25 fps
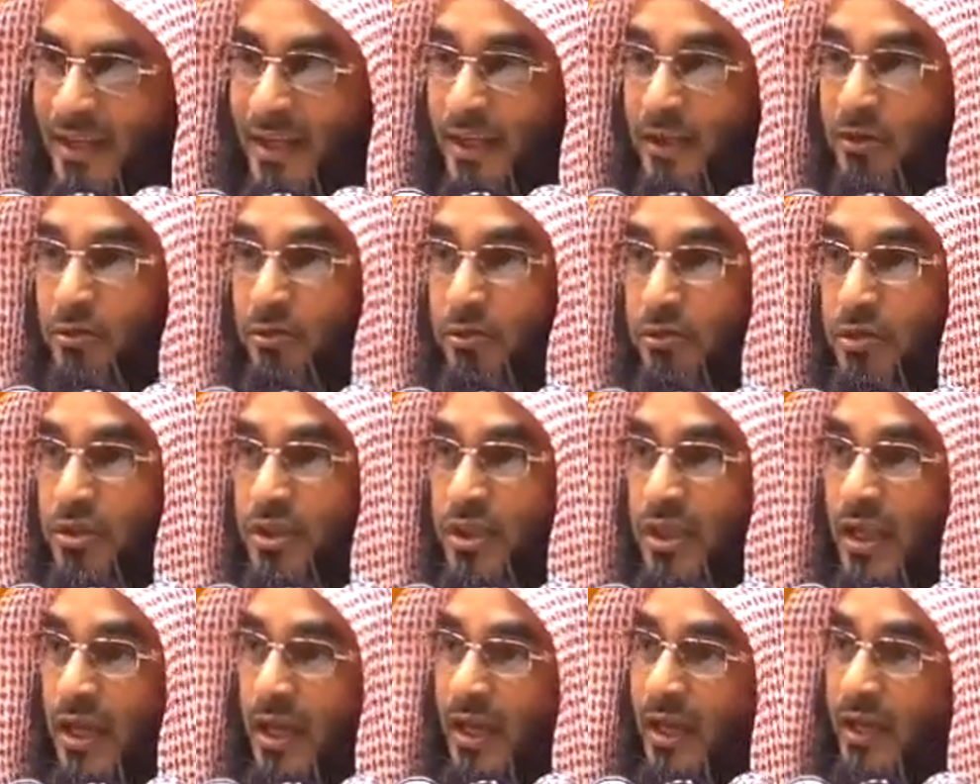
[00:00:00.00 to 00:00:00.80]
কিন্তু
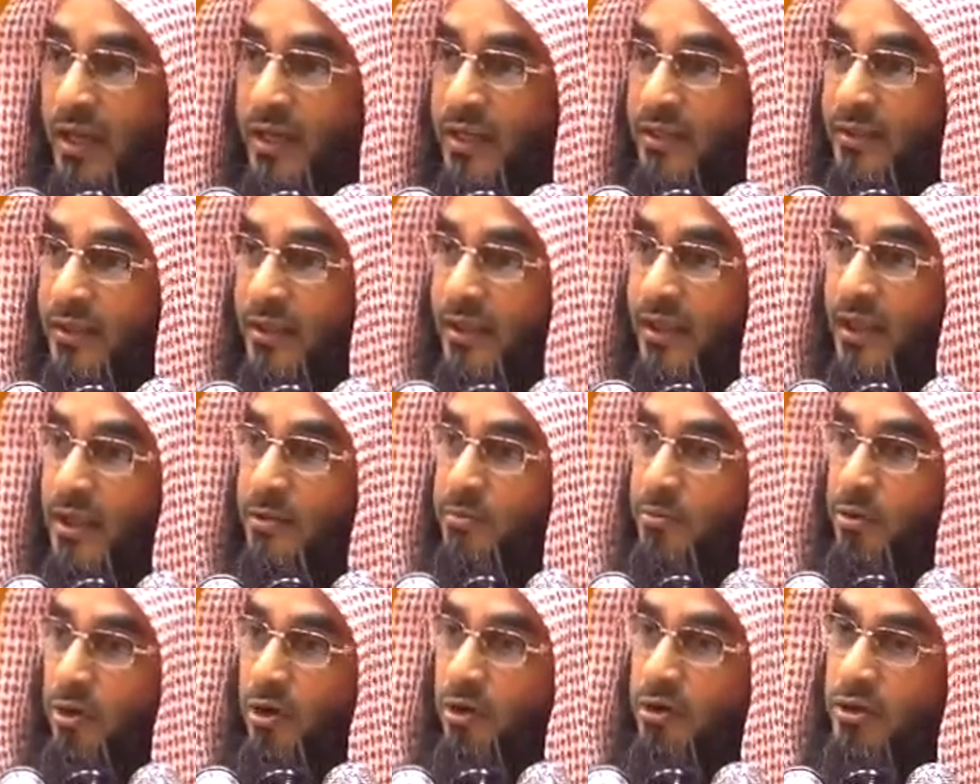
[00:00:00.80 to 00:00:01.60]
যে আগে থেকে
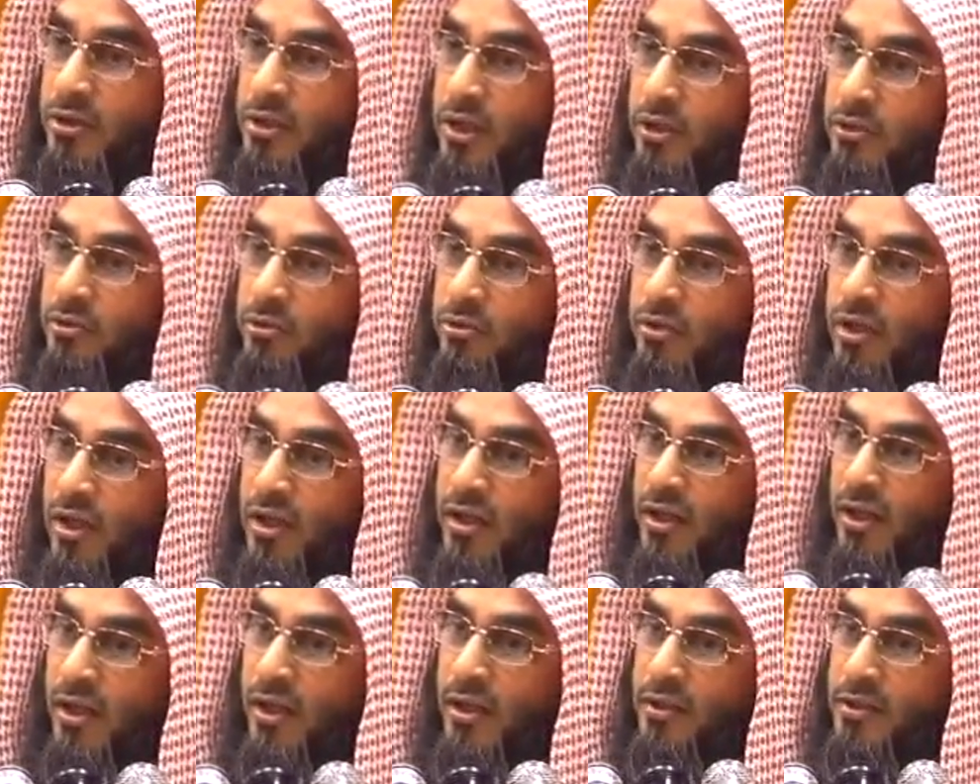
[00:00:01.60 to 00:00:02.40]
মগজে
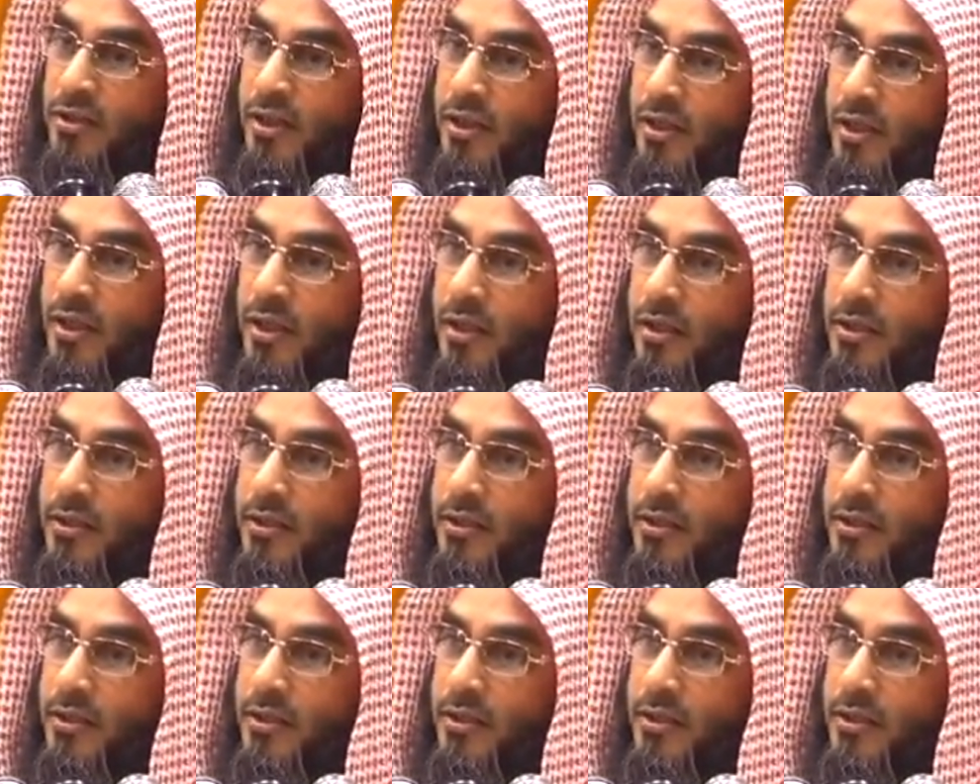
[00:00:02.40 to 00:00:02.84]
ঢুকিয়ে নিয়েছে